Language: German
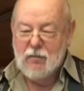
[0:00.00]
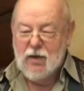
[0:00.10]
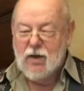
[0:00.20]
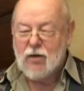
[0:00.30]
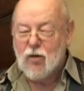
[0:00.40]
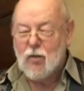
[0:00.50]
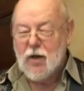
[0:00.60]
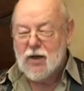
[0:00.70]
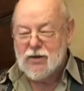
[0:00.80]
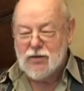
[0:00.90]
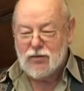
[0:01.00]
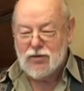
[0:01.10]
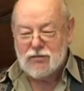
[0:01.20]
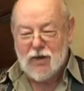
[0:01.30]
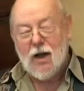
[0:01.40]
mir Kummer ist so
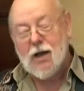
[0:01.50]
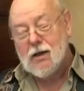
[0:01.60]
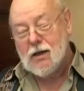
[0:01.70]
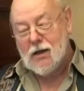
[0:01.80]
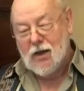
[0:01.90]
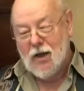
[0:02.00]
schwach,